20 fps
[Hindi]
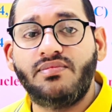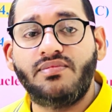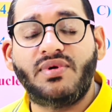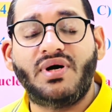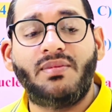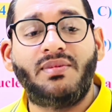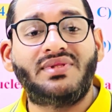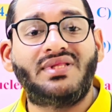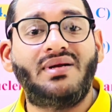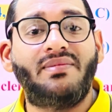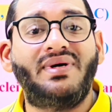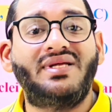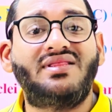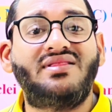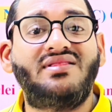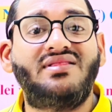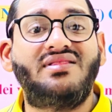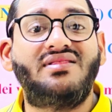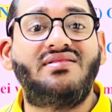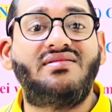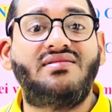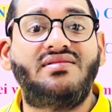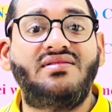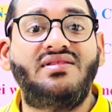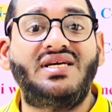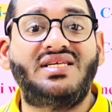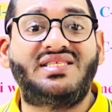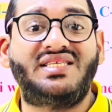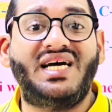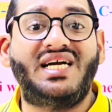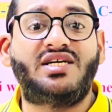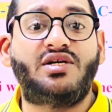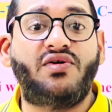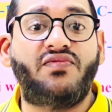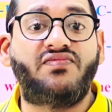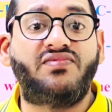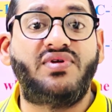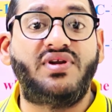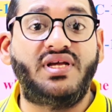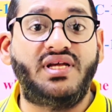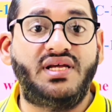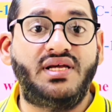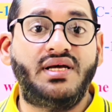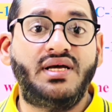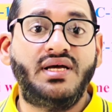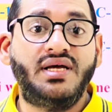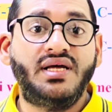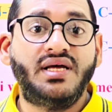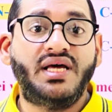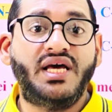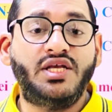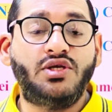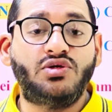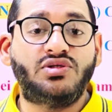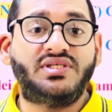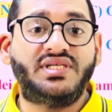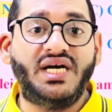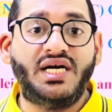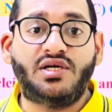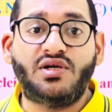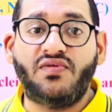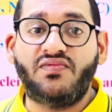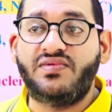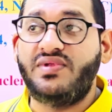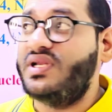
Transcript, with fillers: का मतलब है द सेट ऑफ थ्री कि जो सेट ऑफ